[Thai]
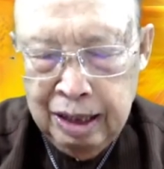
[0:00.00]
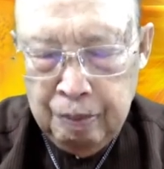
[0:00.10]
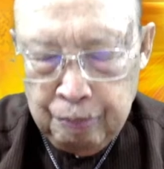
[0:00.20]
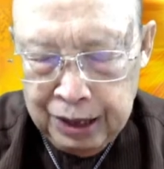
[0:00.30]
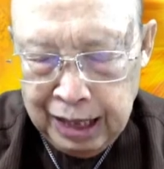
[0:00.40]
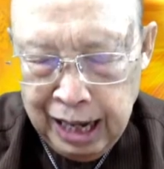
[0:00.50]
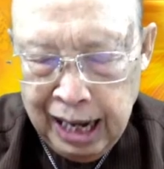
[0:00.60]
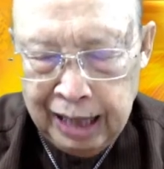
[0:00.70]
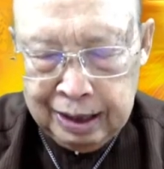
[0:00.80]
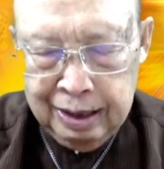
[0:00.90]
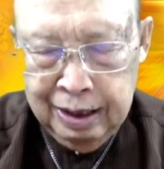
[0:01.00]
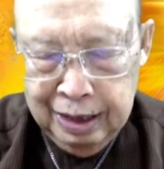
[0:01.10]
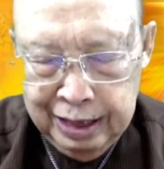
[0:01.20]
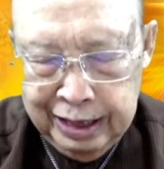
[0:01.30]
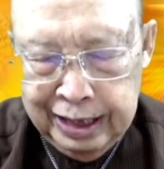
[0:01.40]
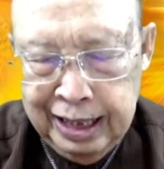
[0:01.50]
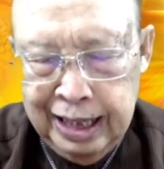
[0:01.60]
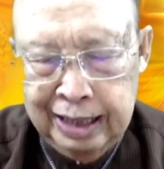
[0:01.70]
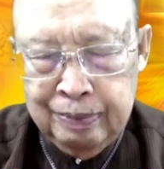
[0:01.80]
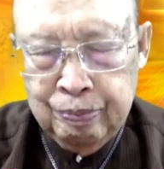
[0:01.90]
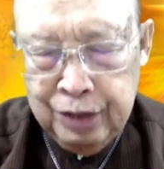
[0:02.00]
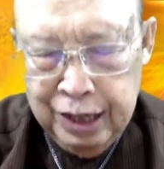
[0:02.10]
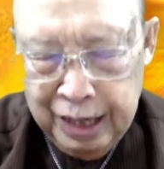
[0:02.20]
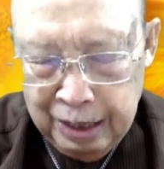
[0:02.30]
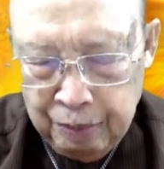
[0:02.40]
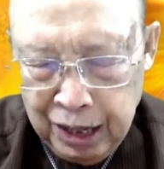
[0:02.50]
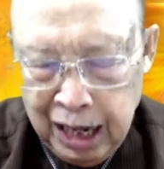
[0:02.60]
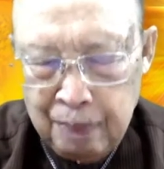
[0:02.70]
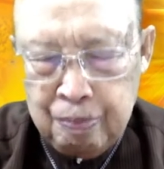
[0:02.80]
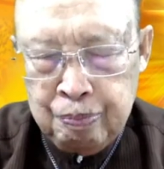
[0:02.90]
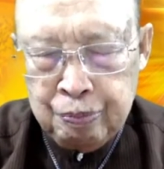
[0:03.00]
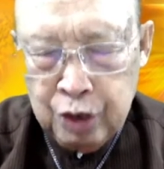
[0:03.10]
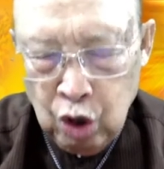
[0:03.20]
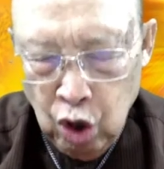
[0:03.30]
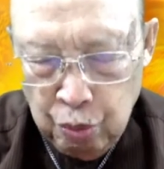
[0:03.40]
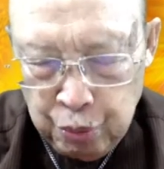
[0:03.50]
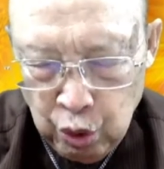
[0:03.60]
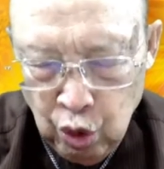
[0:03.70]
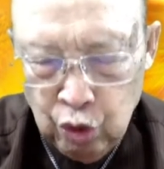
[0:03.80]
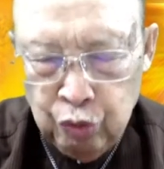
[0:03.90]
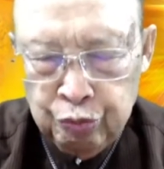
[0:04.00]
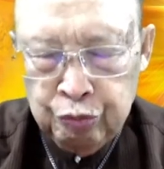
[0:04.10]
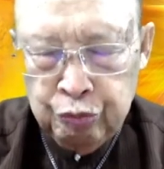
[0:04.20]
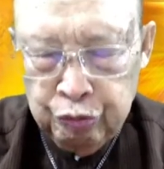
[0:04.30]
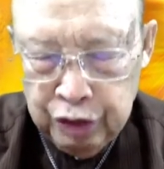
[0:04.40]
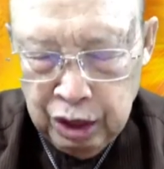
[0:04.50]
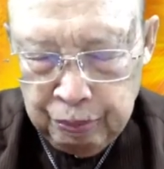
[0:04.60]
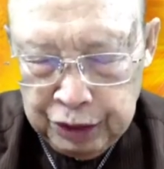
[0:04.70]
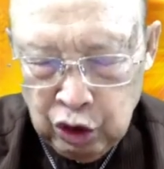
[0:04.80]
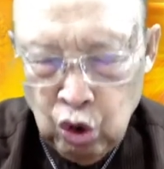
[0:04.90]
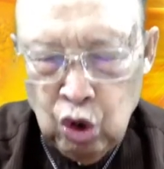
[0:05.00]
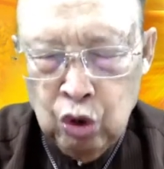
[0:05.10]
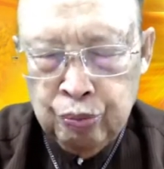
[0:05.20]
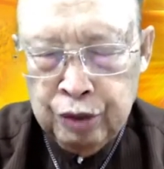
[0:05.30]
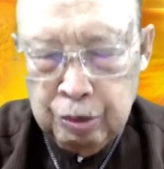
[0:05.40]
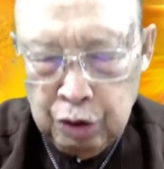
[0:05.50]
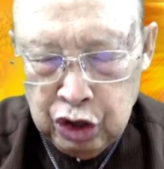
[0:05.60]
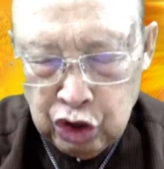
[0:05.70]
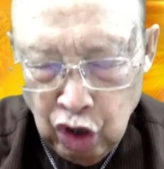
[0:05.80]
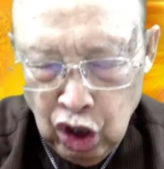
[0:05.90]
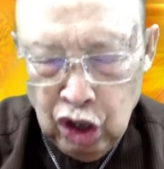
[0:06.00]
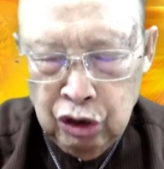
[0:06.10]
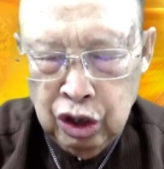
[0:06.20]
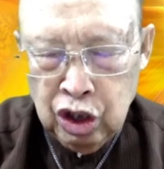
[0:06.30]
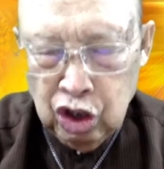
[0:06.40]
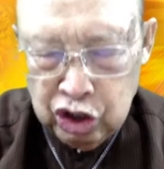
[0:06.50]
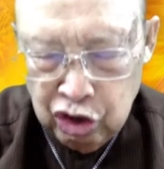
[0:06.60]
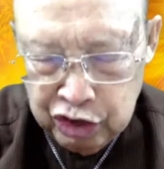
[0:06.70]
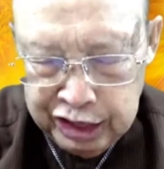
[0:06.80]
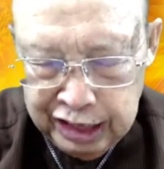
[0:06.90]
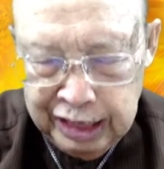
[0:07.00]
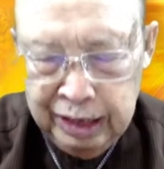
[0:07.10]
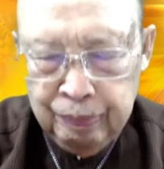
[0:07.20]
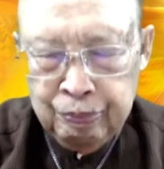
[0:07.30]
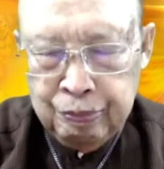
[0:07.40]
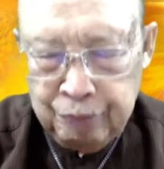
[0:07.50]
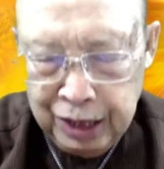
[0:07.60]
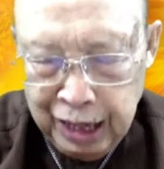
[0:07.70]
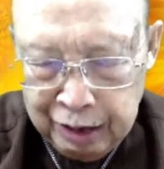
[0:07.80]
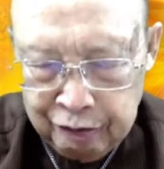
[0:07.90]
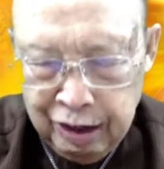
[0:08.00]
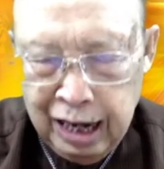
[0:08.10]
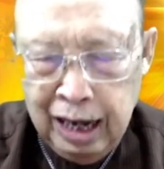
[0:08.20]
ประกาศฤทธิเดชแห่งพระคำของพระองค์หนึ่งเปโตรบทสอง ขอเศร้าซีประกาศว่า